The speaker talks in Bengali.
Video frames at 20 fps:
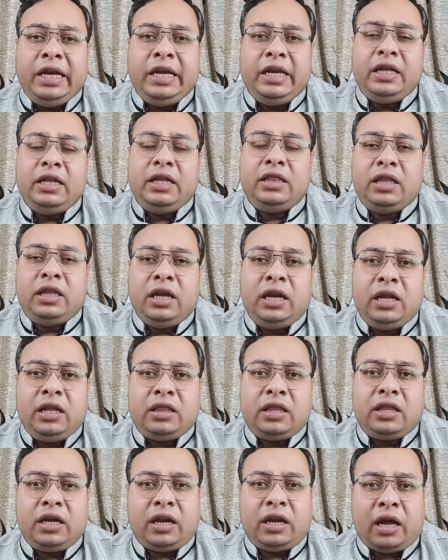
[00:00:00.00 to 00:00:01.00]
ইডি
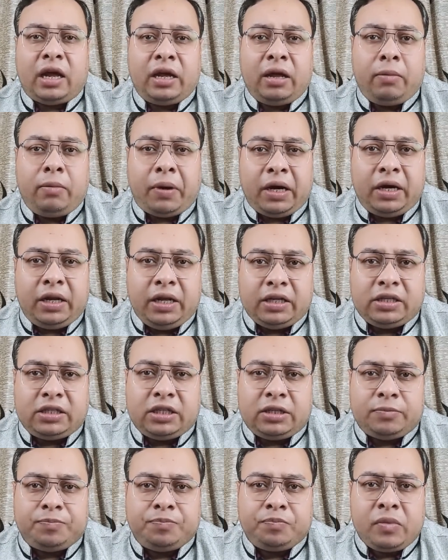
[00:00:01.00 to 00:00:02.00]
দিল্লিতে ডাকিয়ে
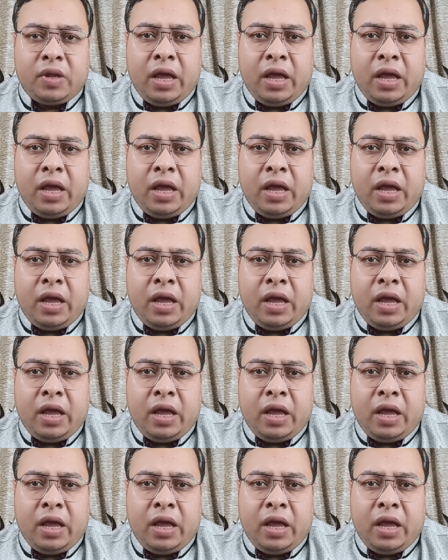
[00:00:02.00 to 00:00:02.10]
পাঠিয়েছে